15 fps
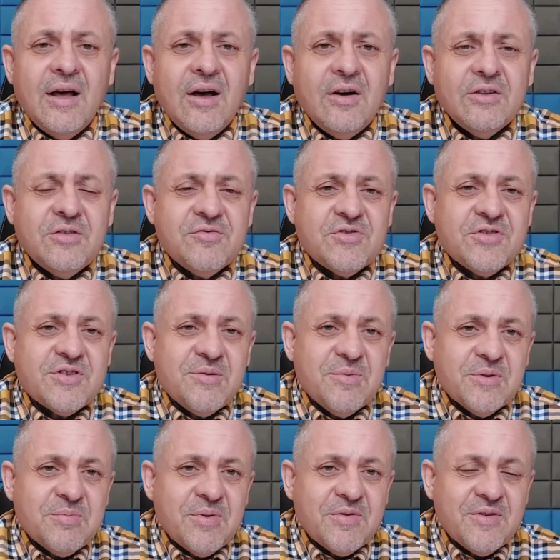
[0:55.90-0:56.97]
O tym wszystkim
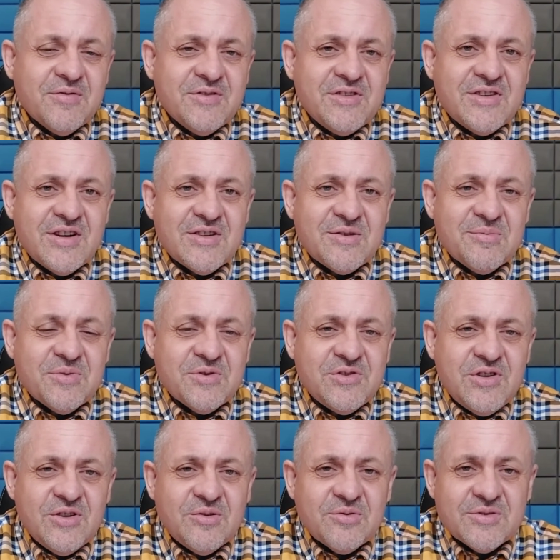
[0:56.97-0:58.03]
odpowiem w dzisiejszym
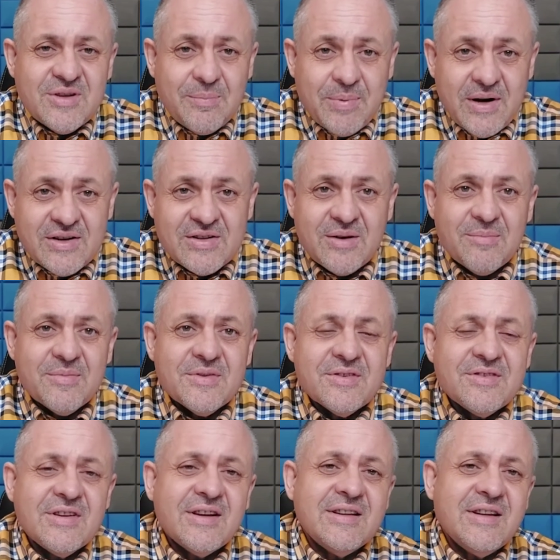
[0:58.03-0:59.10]
odcinku. Zapraszam
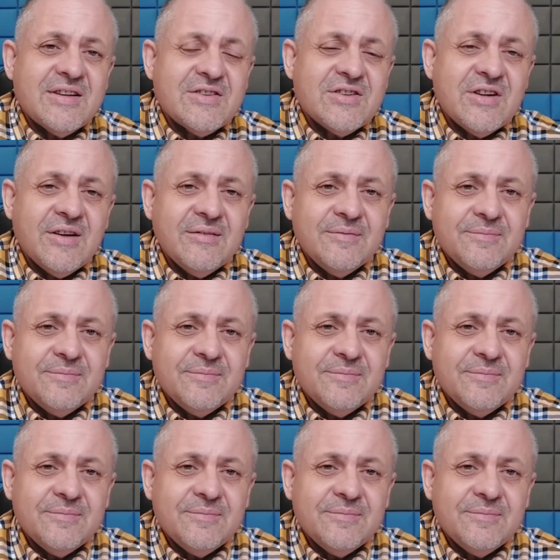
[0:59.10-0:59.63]
serdecznie.